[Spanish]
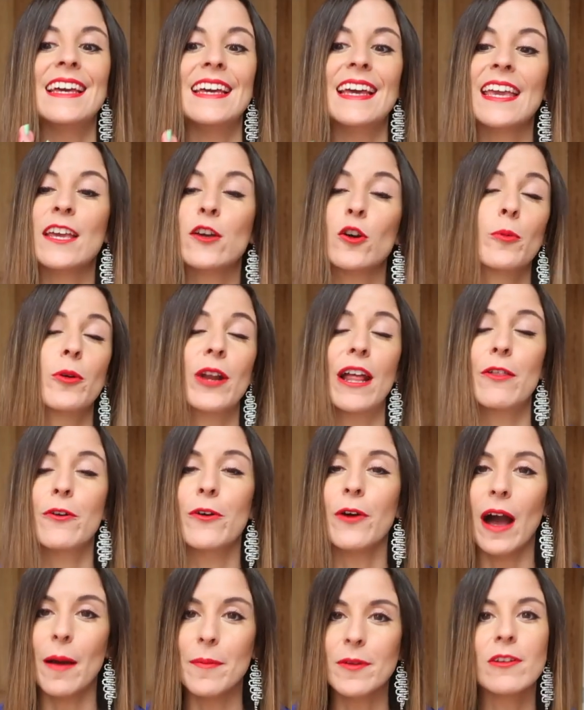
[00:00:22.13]
he
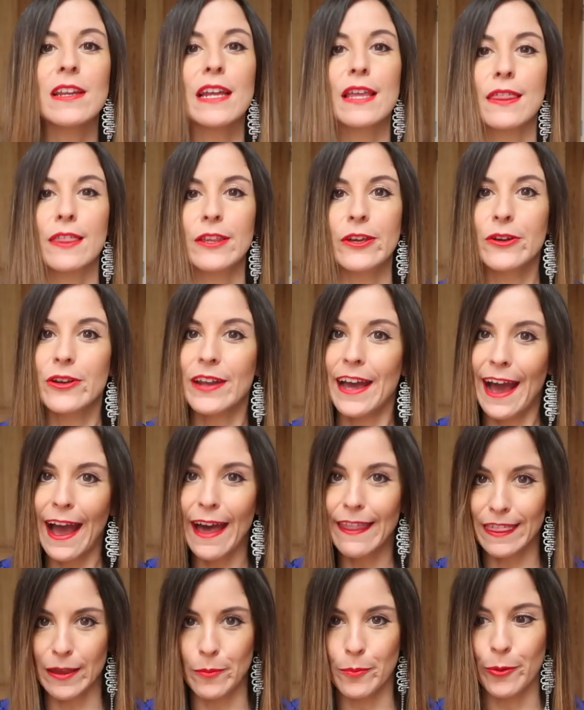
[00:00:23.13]
incorporado a mi colección
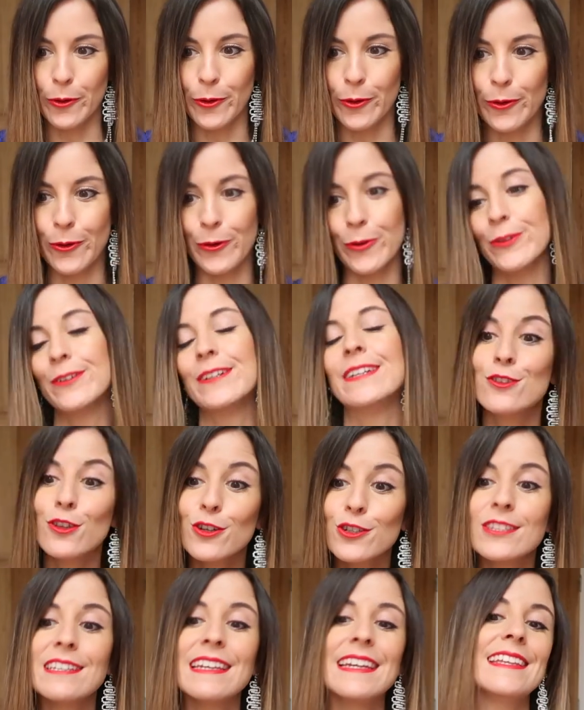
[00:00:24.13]
hace poco.
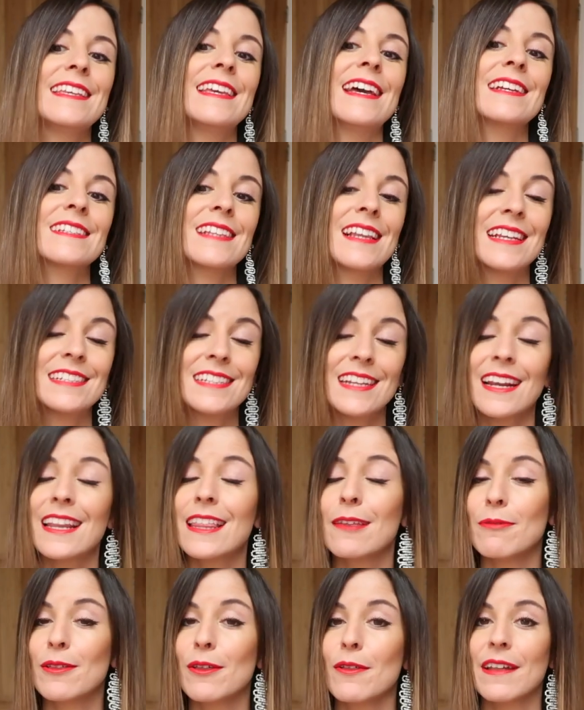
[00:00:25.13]
Dos de ellas las he
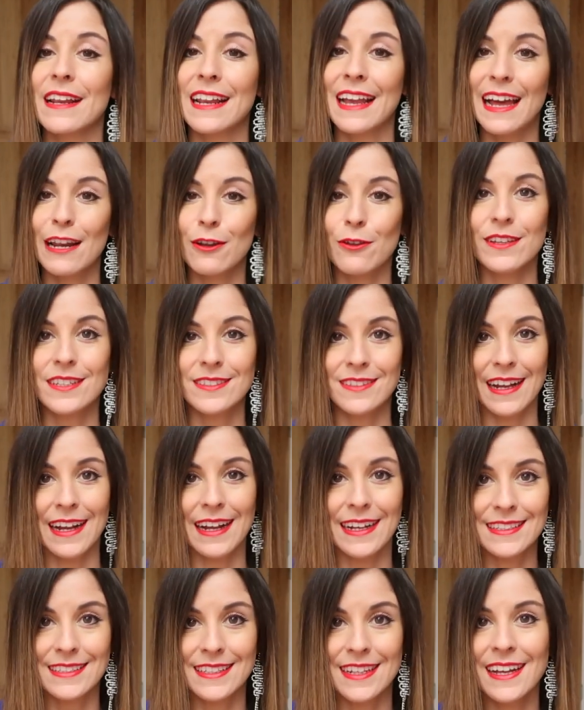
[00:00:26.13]
recibido de regalo de esta
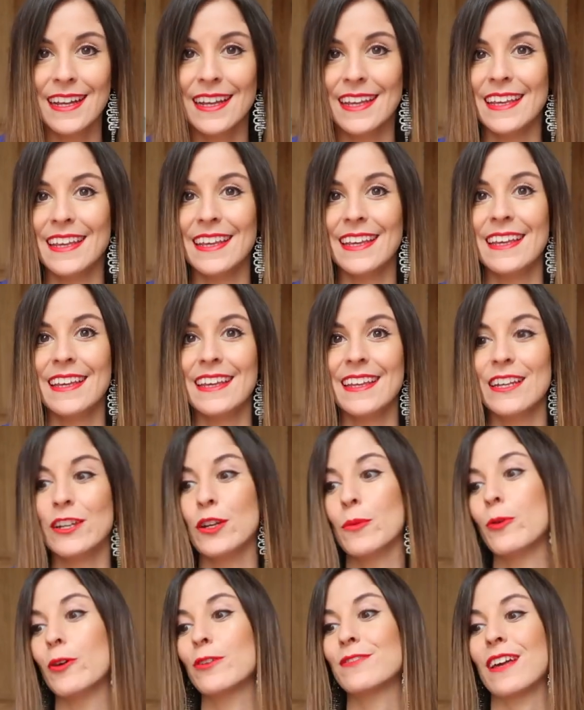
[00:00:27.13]
casa. y eh,
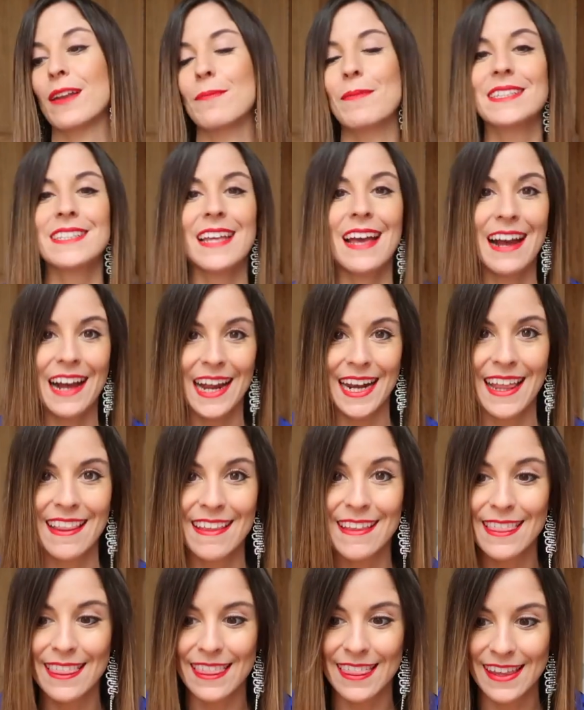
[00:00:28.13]
no puedo estar más
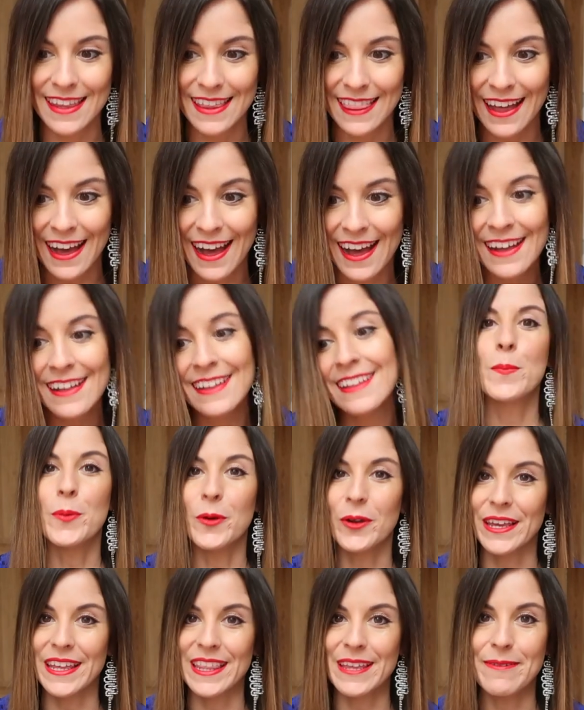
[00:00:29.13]
agradecida
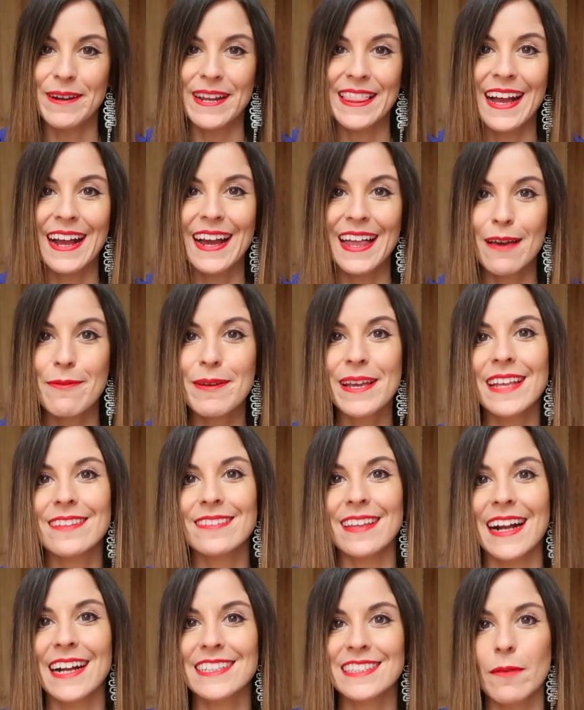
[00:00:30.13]
porque de verdad cada vez que
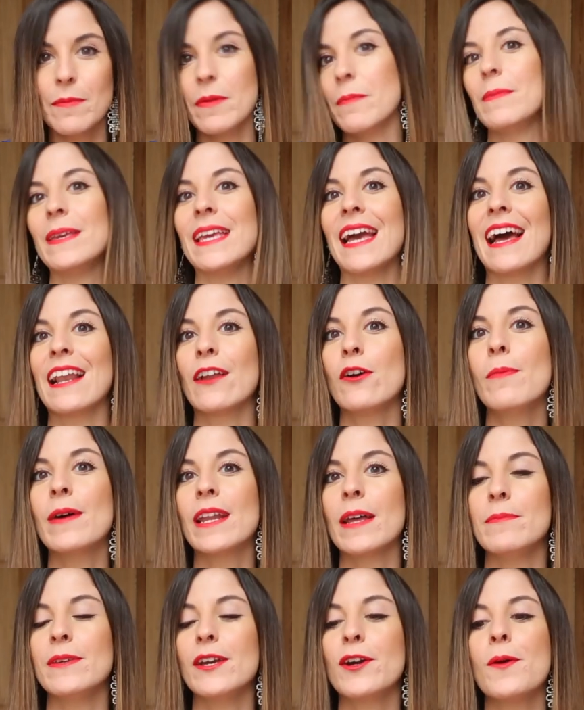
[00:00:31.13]
esta casa me envía algo
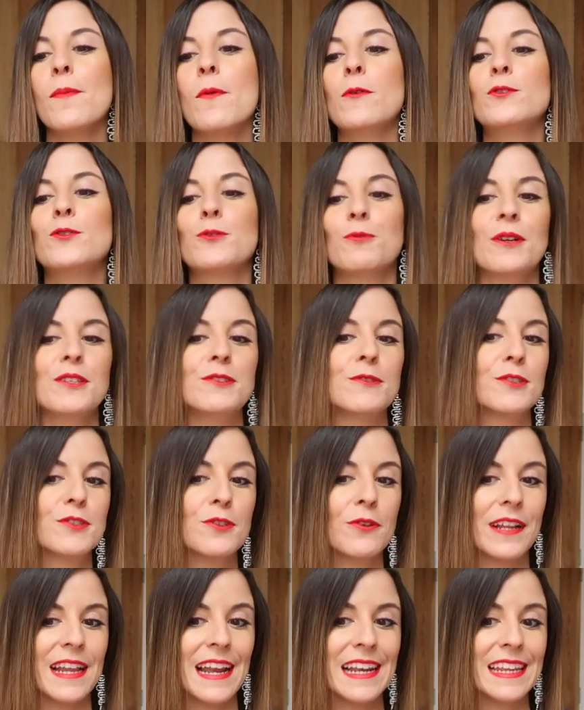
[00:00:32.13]
para mí es como un sueño
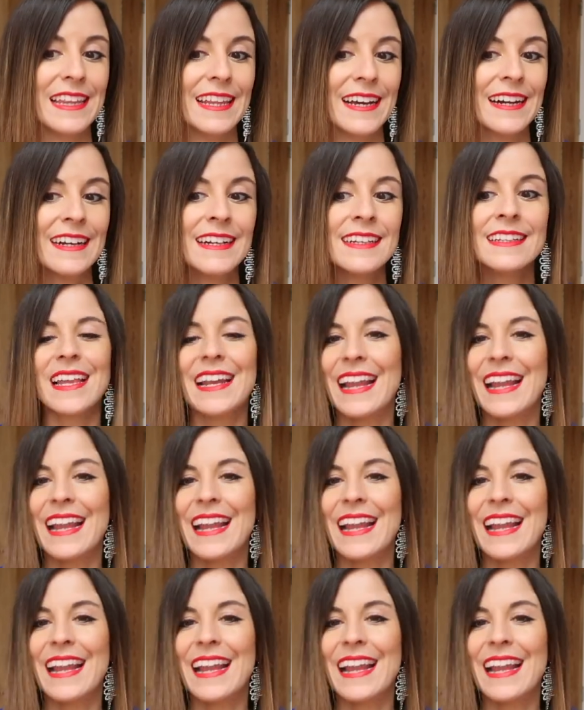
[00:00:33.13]
hecho realidad.